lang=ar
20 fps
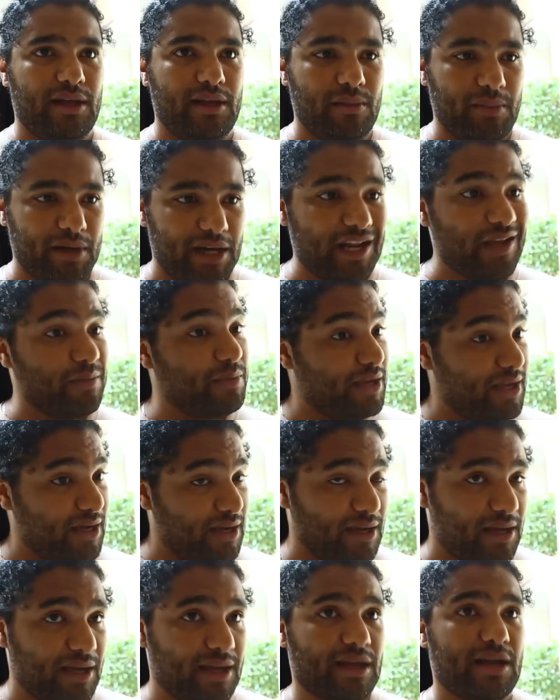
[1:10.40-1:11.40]

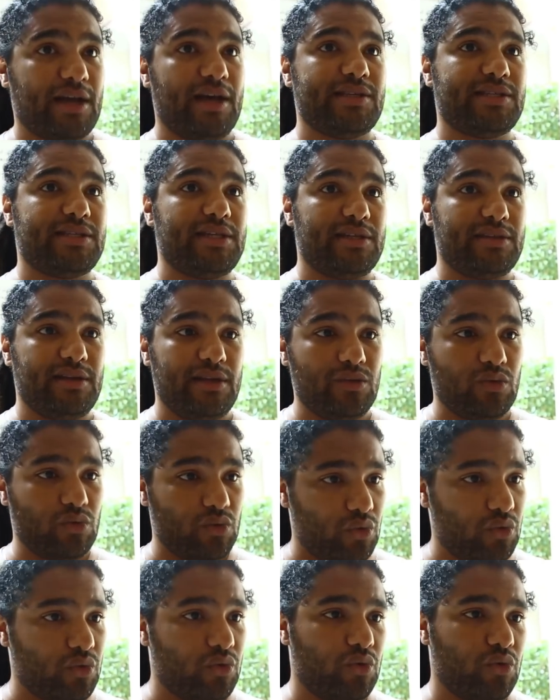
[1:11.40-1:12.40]
المغربيه خاصه
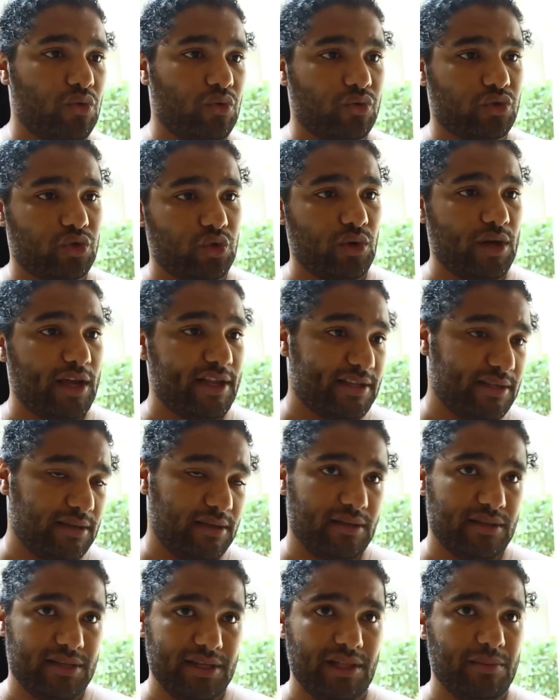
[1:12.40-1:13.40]
والتراث
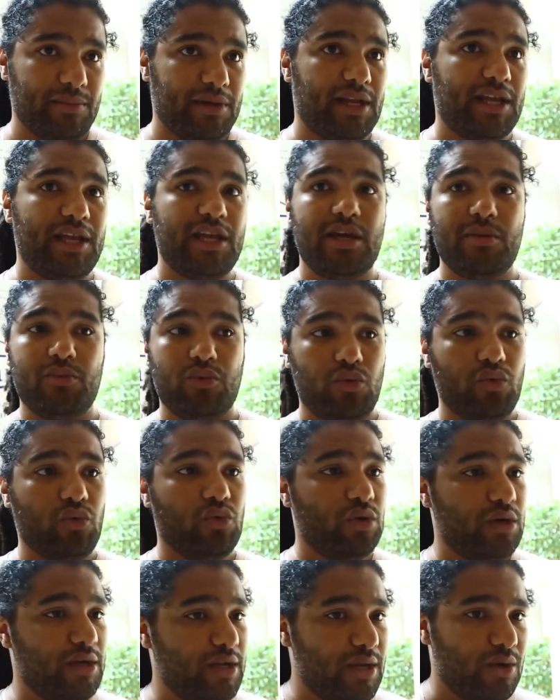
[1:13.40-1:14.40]
ديال
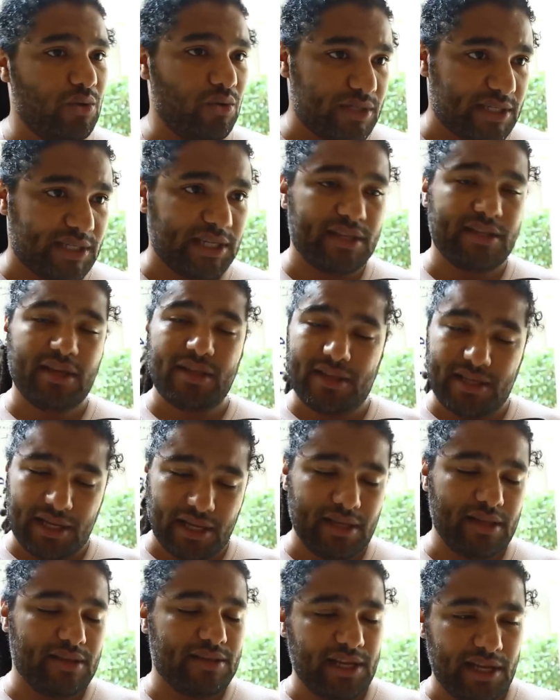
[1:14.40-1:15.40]
المغرب والصدى
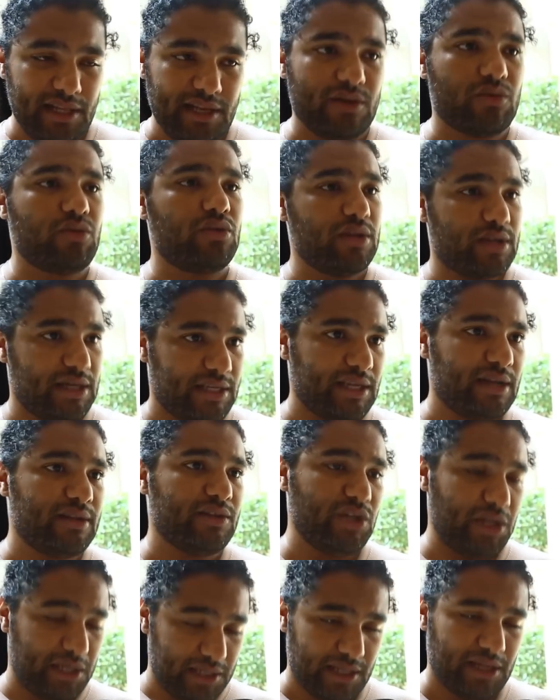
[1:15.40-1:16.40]
ديال ديالي يكون اكثر
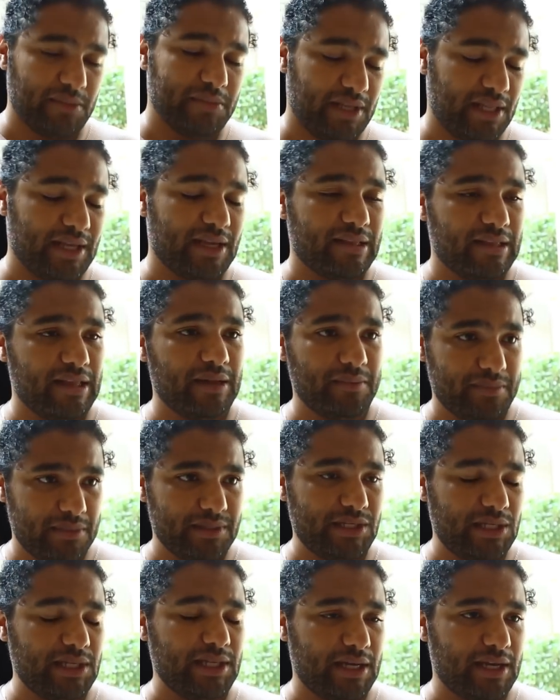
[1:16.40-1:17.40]
ان شاء الله من هنا قدام
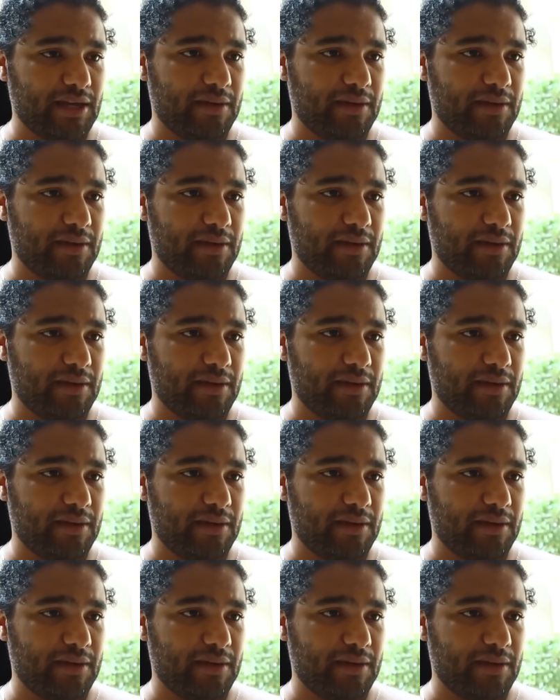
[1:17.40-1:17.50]
هادشي اللي